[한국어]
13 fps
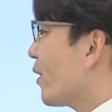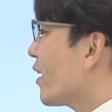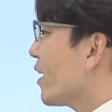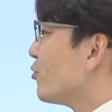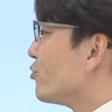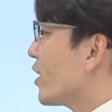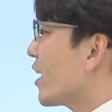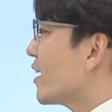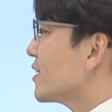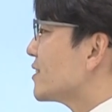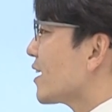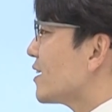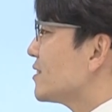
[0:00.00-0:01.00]
꽤
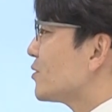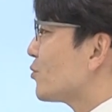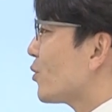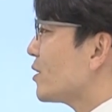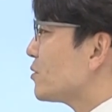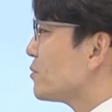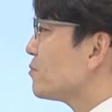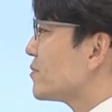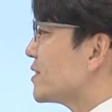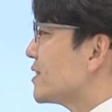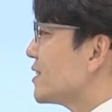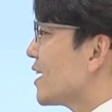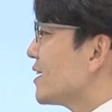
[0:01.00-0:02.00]
유행하기 시작한 지 꽤 좀
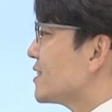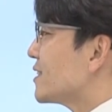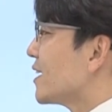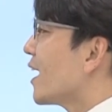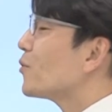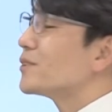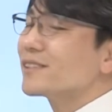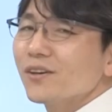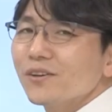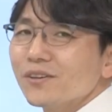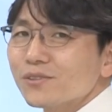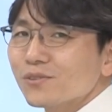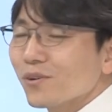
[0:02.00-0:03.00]
시간이 지나고
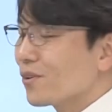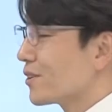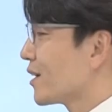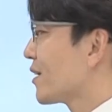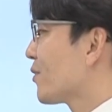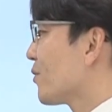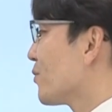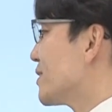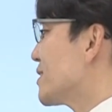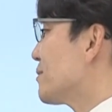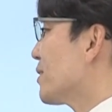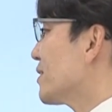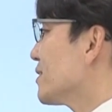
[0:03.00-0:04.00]
있어요, 이것도. 예, 그러고
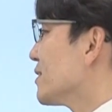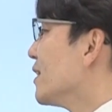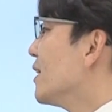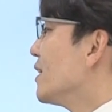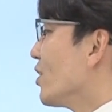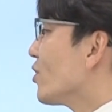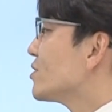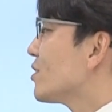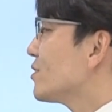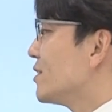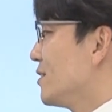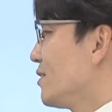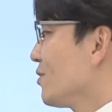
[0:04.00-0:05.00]
있지만은
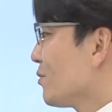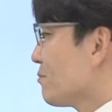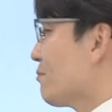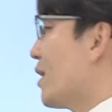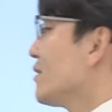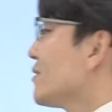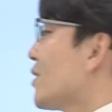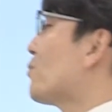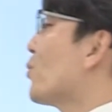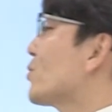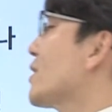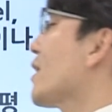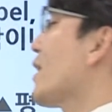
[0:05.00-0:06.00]
여전히 이건 말 그대로
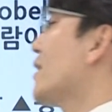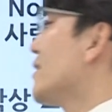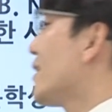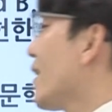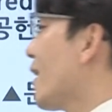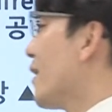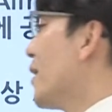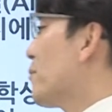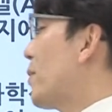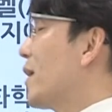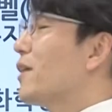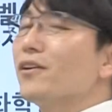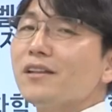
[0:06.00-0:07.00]
복잡계니까
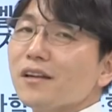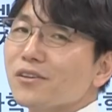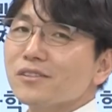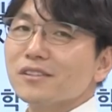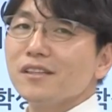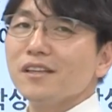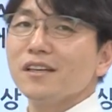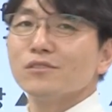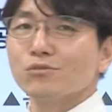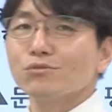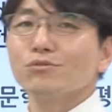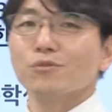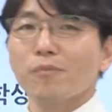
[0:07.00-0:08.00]
밝혀야 될 것들이
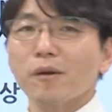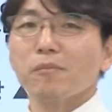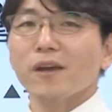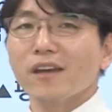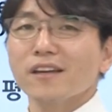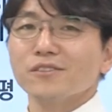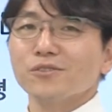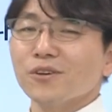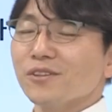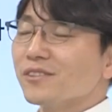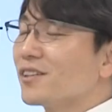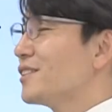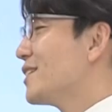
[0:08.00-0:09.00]
수두룩 빽빽이겠죠,
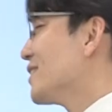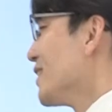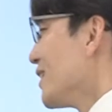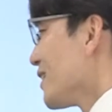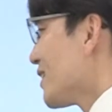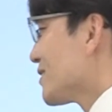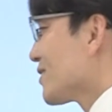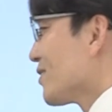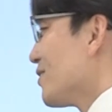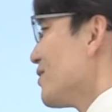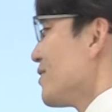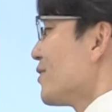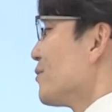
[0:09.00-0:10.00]
여전히.
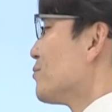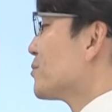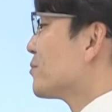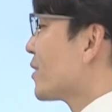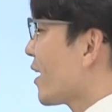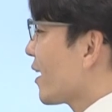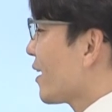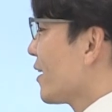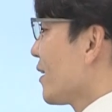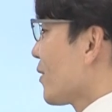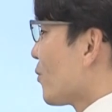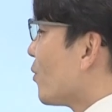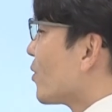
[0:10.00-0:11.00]
그래서 이런 부분에
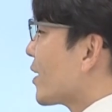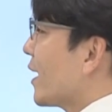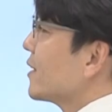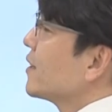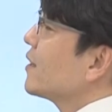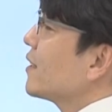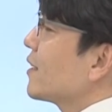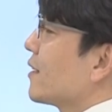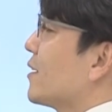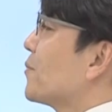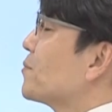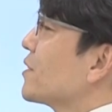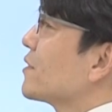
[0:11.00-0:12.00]
공헌한
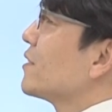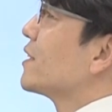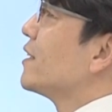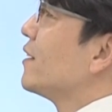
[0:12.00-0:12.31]
아, 업적을